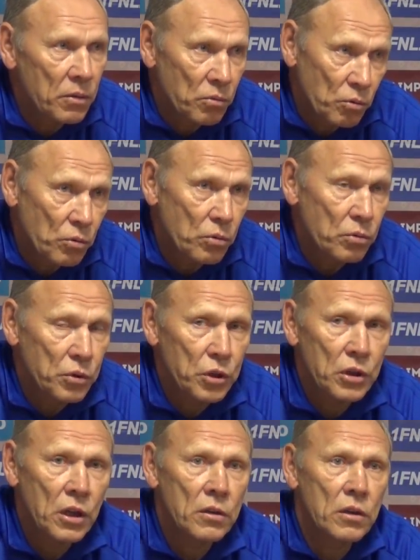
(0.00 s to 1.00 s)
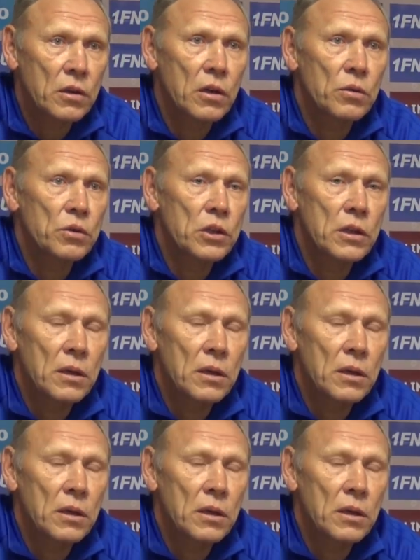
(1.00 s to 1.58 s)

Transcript: Ну, считаю, над хорошей